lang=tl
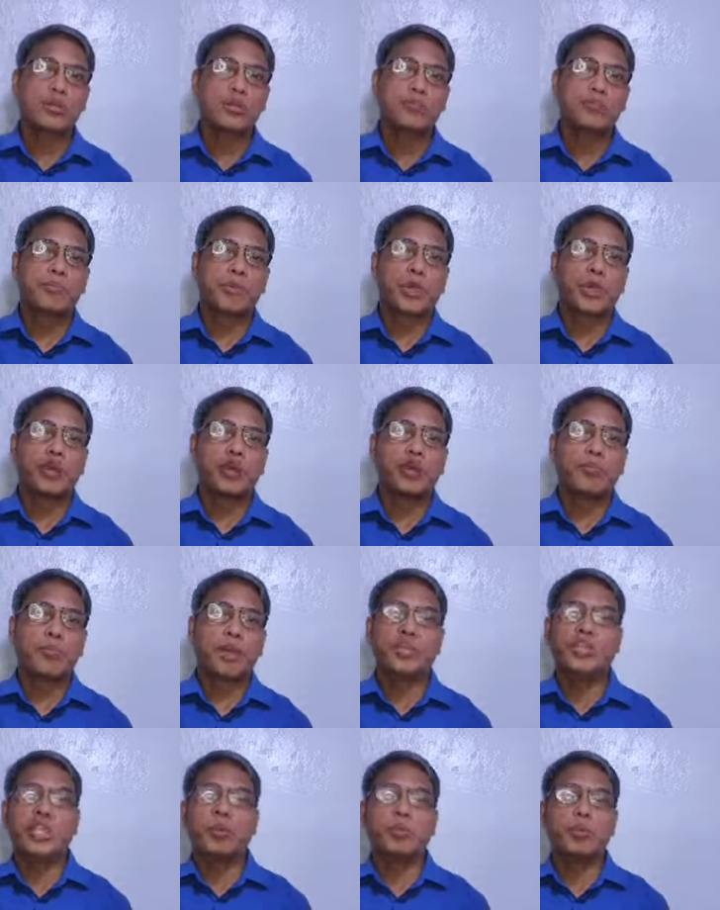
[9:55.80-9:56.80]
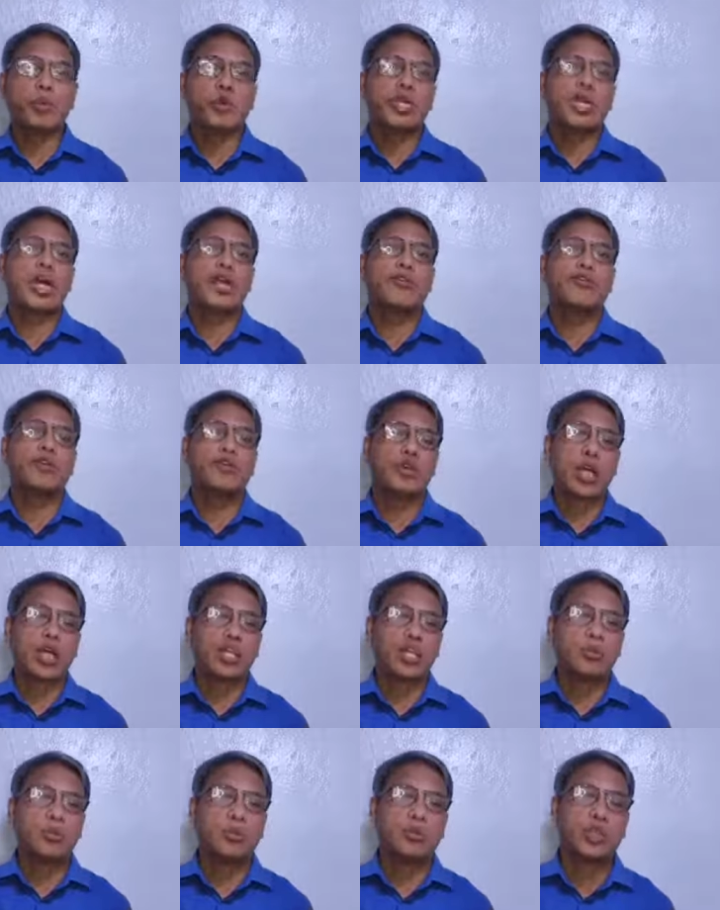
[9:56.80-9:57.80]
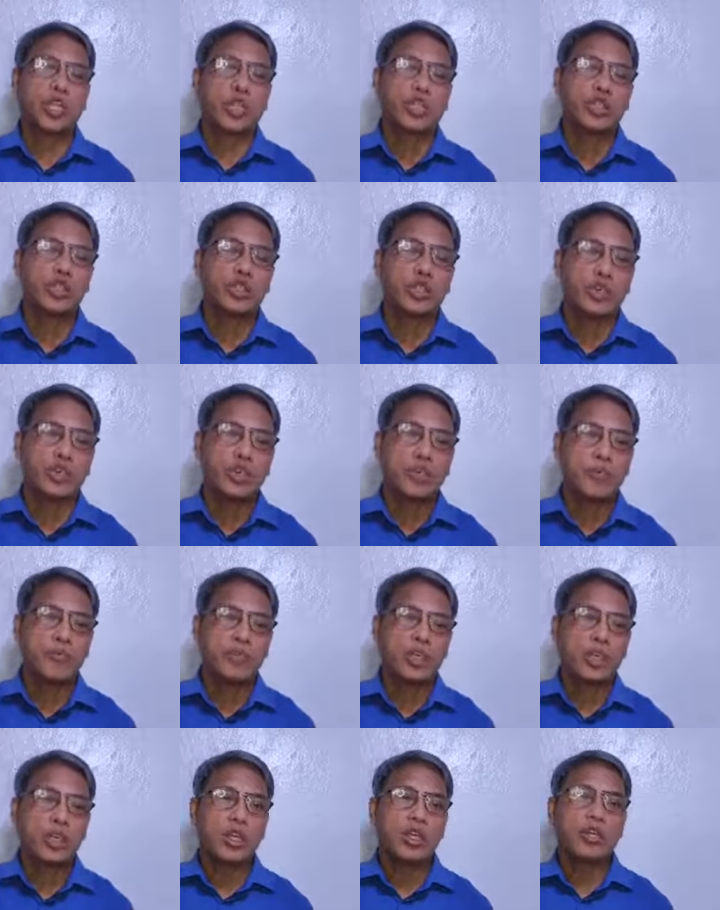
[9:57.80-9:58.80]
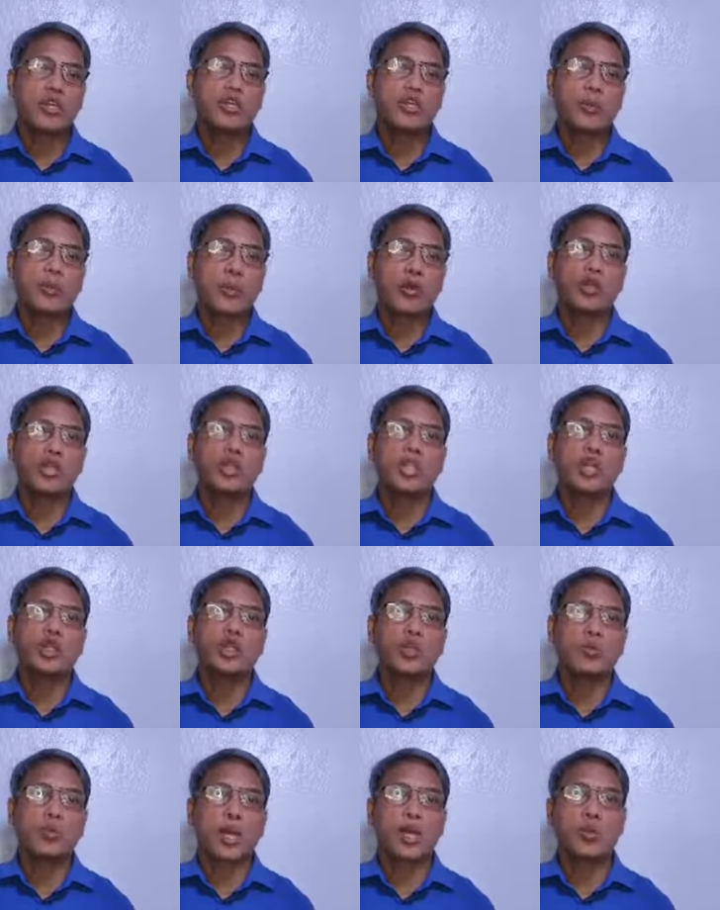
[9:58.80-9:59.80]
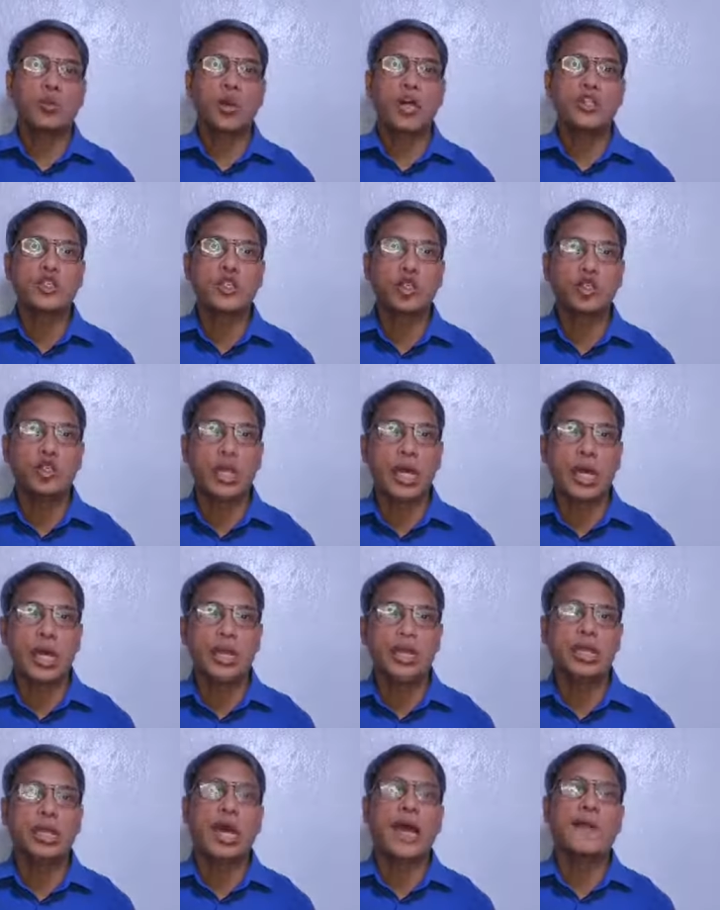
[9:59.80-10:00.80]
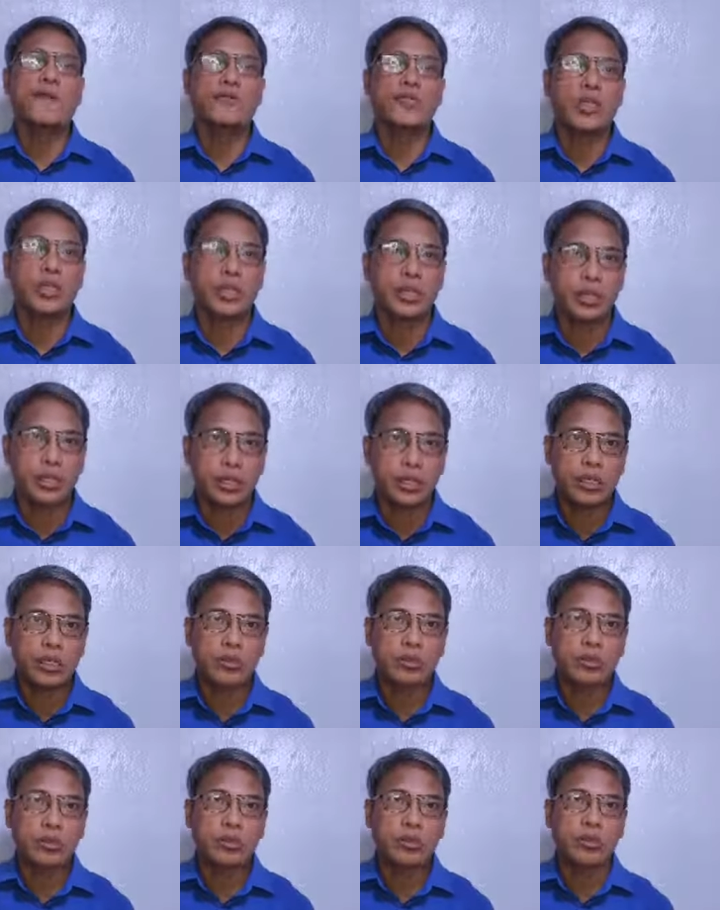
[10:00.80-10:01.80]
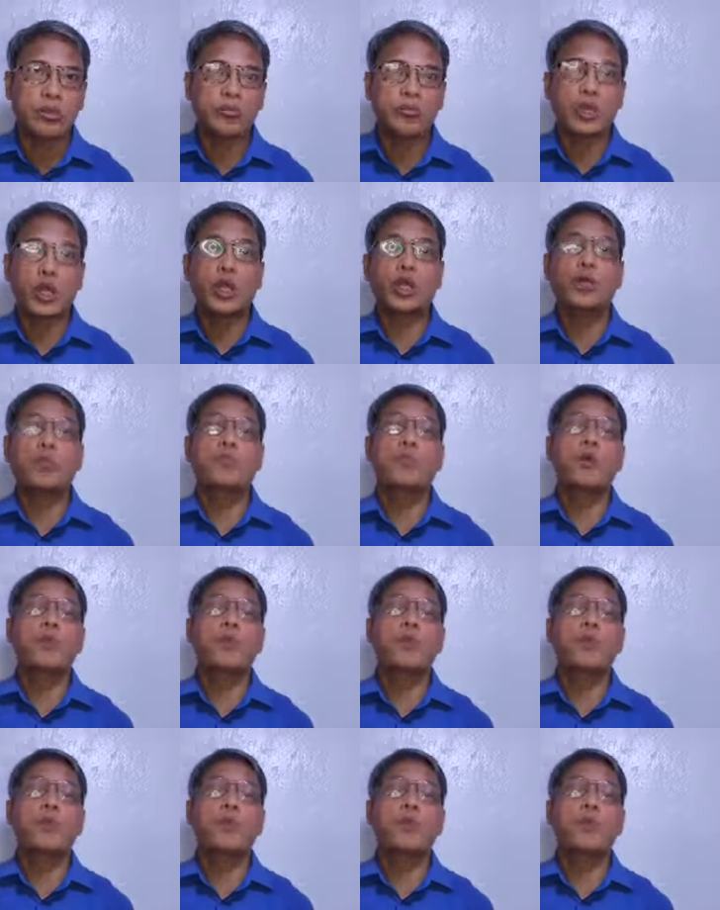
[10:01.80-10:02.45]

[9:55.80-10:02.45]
Pero baliktad po yan, yung ating pong teksto, it is appointed unto man once to die and after, meron pong